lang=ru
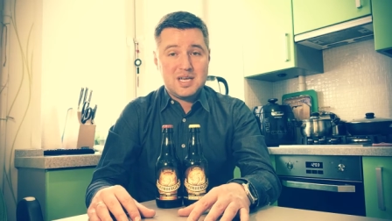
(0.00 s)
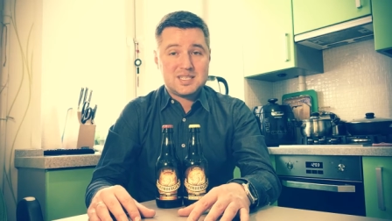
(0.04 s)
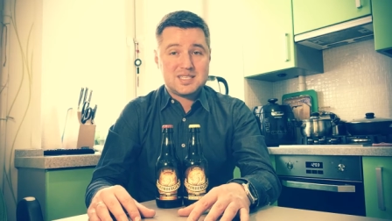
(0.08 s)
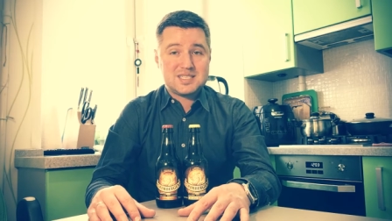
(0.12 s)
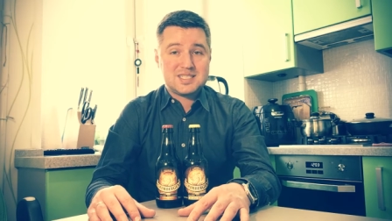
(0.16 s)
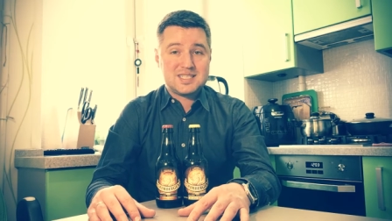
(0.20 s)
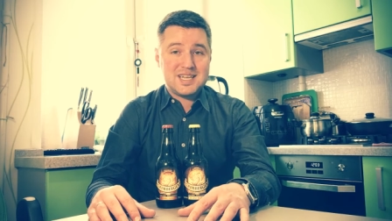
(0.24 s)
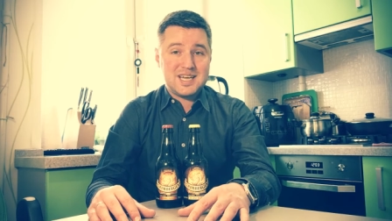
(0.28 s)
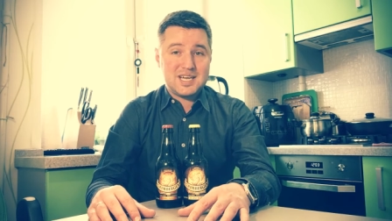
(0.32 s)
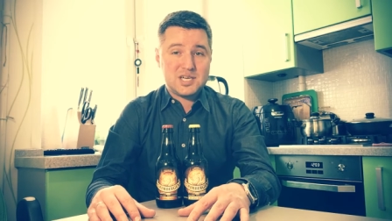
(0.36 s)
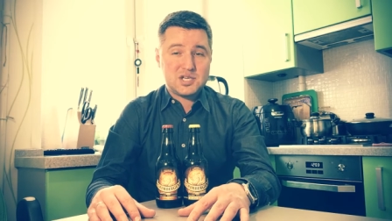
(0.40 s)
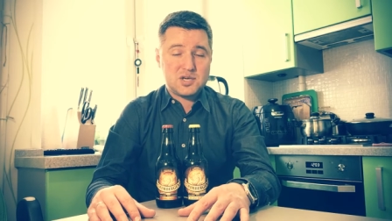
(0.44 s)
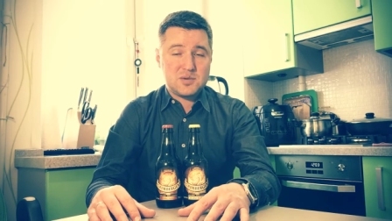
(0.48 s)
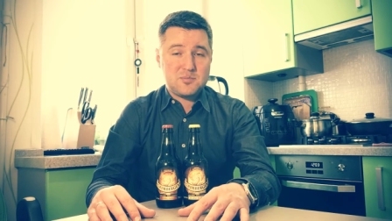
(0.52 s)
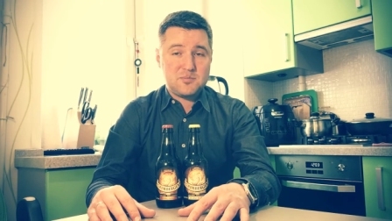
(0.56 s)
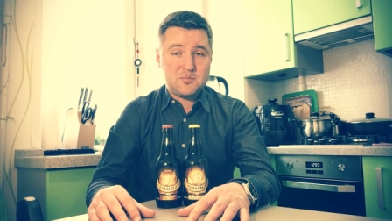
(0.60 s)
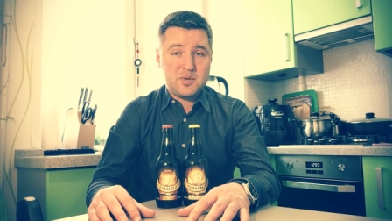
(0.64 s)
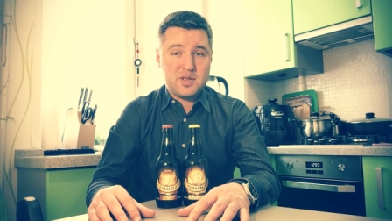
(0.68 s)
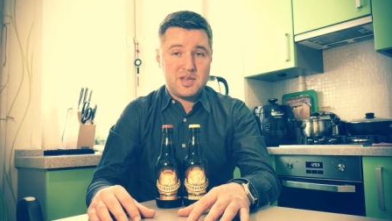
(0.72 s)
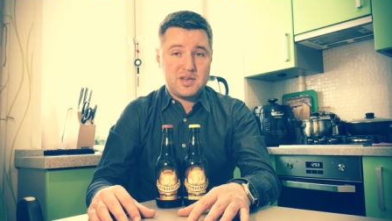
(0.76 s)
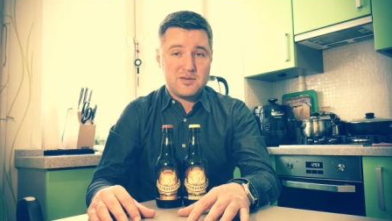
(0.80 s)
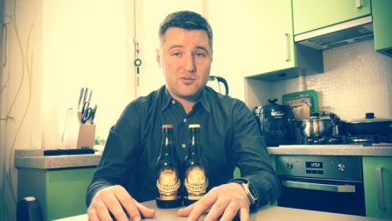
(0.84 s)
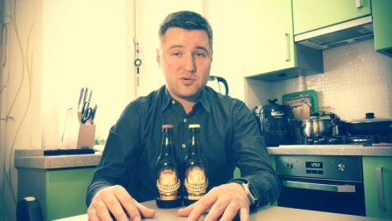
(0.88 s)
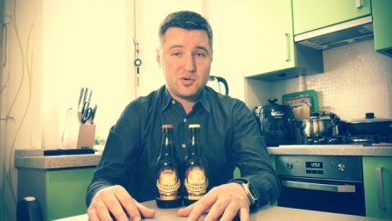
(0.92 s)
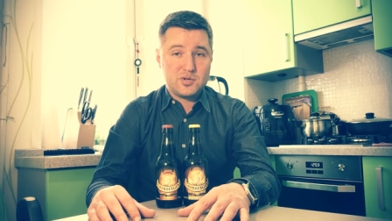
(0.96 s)
с нашим
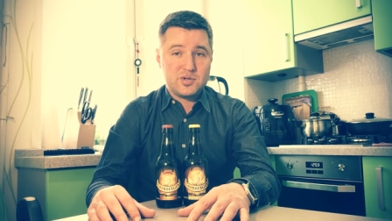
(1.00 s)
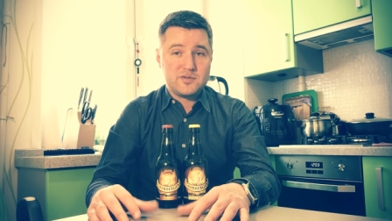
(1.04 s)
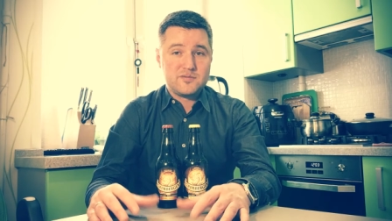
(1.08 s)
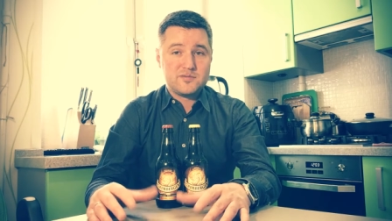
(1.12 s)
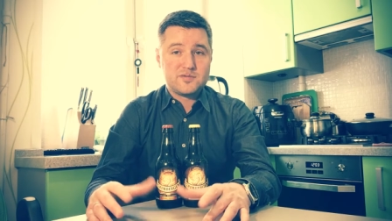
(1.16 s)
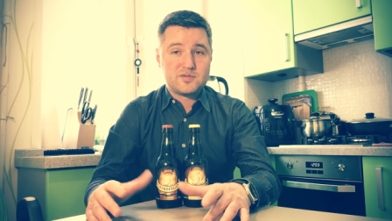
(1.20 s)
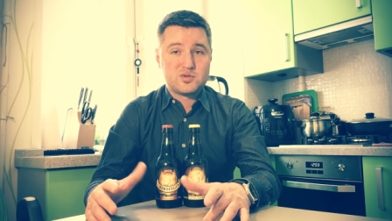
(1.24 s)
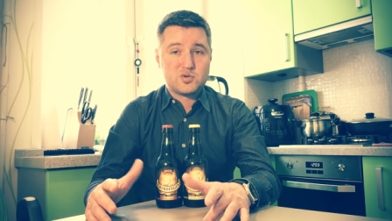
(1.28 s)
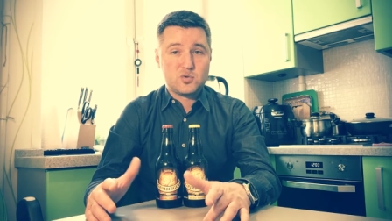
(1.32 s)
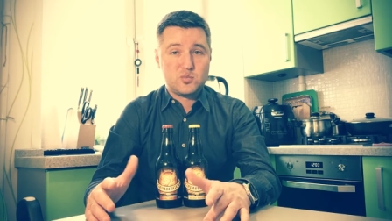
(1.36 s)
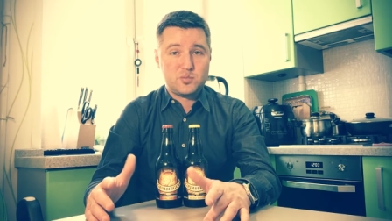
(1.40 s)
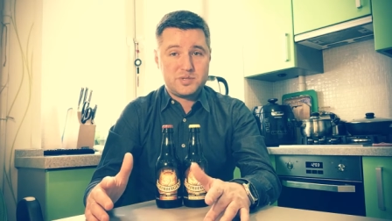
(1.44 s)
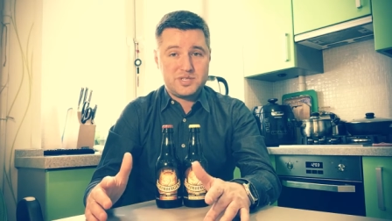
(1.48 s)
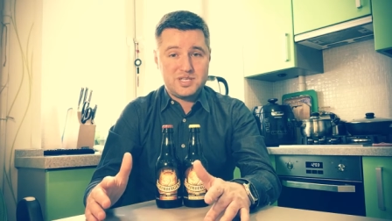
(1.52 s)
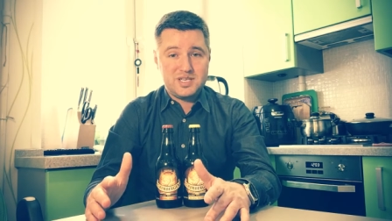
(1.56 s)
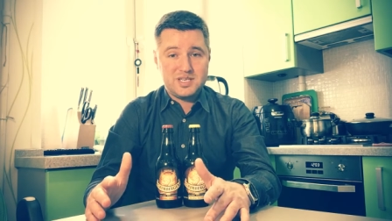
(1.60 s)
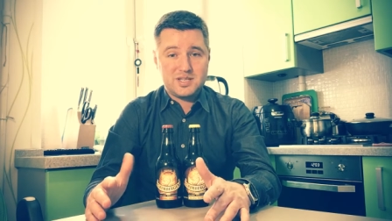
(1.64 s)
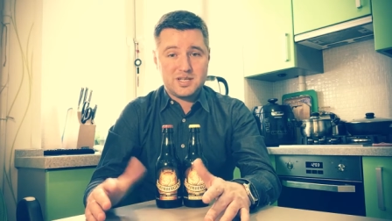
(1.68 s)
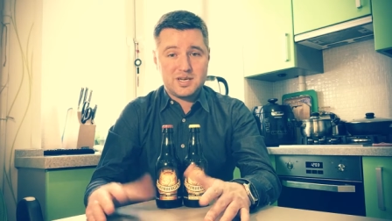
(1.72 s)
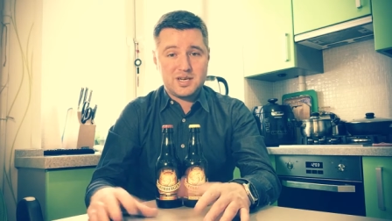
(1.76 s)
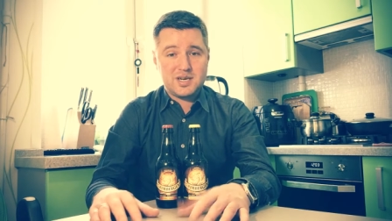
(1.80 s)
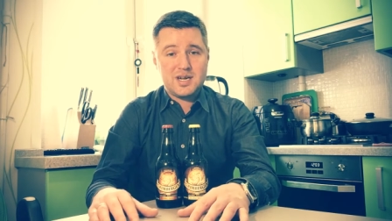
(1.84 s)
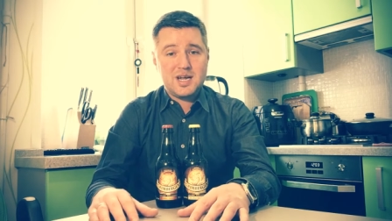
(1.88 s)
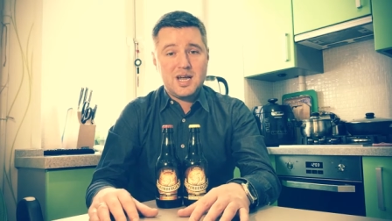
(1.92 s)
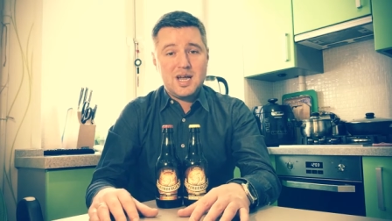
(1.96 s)
переводом в
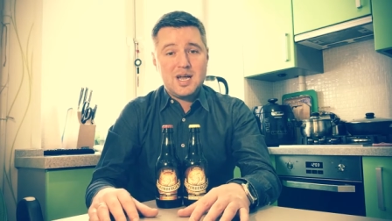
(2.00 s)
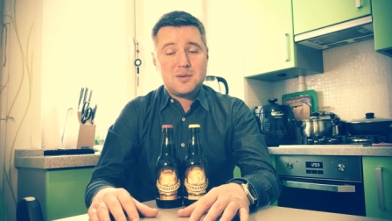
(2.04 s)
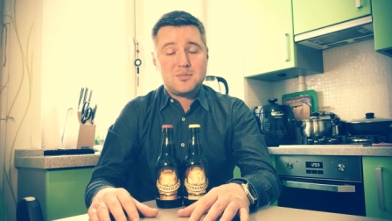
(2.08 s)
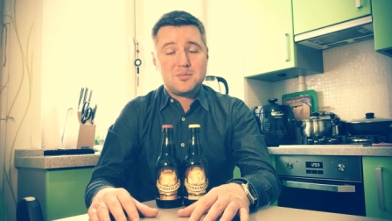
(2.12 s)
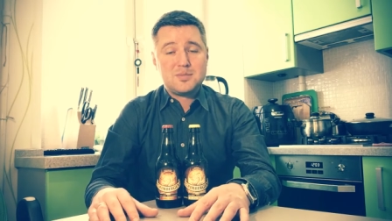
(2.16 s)
субтитрах